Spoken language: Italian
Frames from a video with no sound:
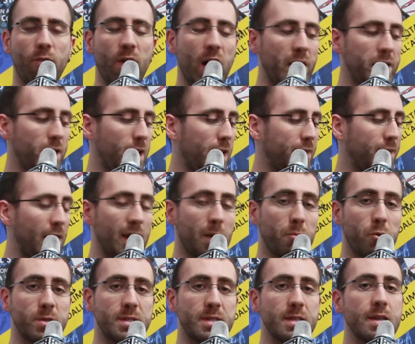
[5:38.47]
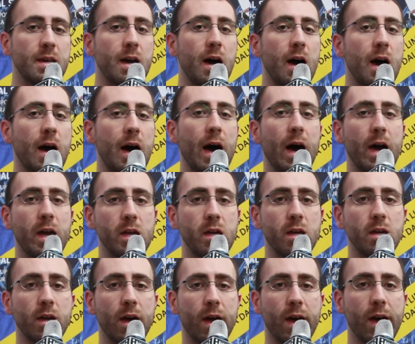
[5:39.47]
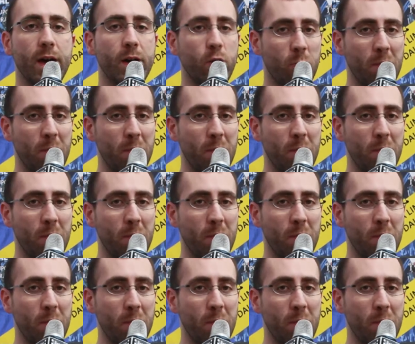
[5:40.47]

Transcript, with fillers: varia dalla poesia ai eh,